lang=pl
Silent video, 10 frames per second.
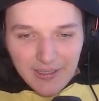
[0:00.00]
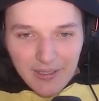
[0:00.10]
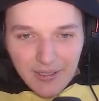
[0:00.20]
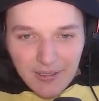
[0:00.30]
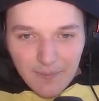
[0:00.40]

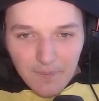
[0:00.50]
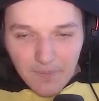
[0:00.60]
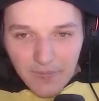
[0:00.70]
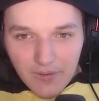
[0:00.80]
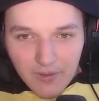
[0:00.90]
No
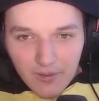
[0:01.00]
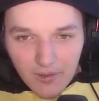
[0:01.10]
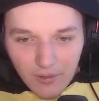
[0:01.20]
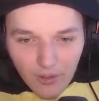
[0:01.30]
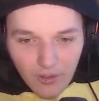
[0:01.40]
jak
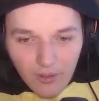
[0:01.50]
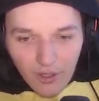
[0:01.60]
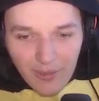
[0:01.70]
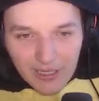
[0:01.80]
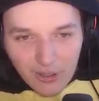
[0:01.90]
mam się
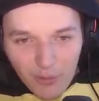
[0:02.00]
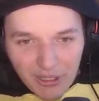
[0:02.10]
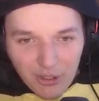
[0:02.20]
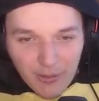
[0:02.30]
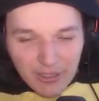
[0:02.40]
kłócać? O matko,
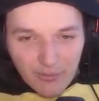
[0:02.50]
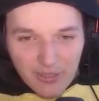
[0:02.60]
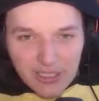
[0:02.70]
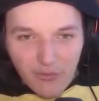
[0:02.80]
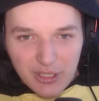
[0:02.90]
matko, matko,
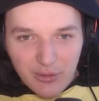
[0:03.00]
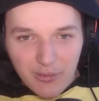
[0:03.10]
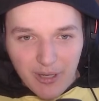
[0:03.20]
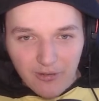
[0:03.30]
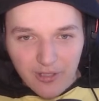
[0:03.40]
mnie zauważył
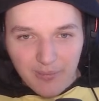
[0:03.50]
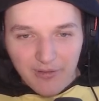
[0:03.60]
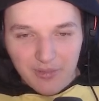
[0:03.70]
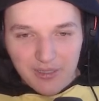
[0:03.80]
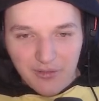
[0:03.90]
chyba. O nie,
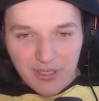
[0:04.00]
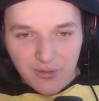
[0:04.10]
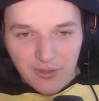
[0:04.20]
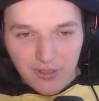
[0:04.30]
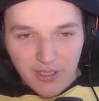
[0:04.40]
Paweł mnie
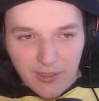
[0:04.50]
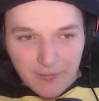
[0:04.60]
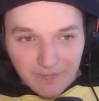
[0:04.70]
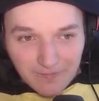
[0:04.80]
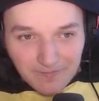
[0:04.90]
zauważył, o nie.
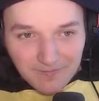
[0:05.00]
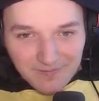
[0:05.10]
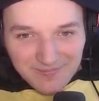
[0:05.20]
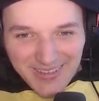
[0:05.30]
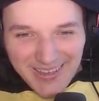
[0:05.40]

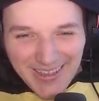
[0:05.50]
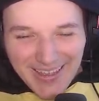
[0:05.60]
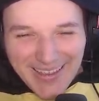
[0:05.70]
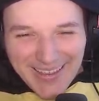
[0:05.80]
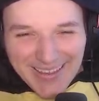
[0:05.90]
Jest!
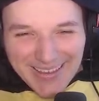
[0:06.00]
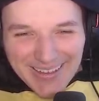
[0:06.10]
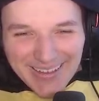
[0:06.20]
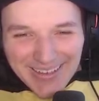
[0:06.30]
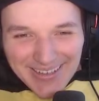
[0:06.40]
Mam
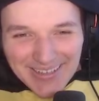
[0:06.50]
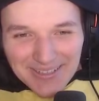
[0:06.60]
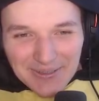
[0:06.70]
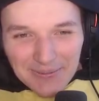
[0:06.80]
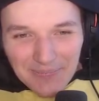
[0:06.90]
go!
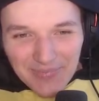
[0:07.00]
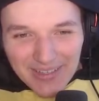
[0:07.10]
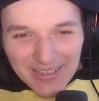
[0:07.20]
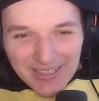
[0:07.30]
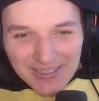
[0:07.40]

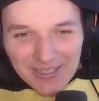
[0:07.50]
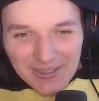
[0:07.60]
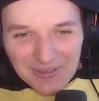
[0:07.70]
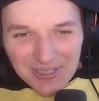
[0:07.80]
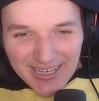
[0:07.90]
Co
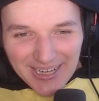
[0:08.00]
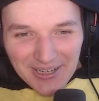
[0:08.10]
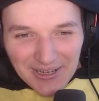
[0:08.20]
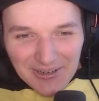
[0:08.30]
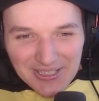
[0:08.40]
jest? Uciekaj,
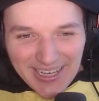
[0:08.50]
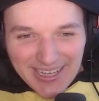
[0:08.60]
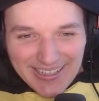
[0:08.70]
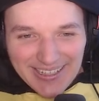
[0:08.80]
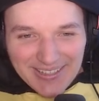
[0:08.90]

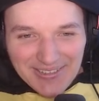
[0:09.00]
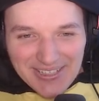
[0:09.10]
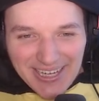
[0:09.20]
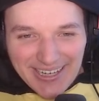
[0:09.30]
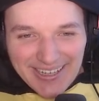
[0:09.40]
uciekaj, Yeti,
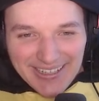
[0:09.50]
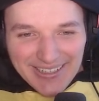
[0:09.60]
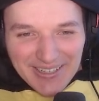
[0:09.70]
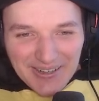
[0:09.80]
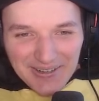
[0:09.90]
uciekaj!
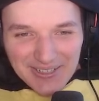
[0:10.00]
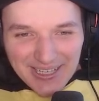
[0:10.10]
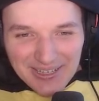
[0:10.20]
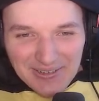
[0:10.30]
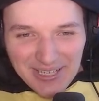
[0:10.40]

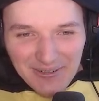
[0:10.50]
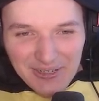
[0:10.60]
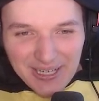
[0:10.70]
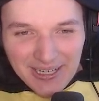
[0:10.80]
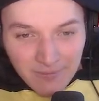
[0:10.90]
Uciekaj, uciekaj,
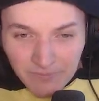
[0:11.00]
uciekaj!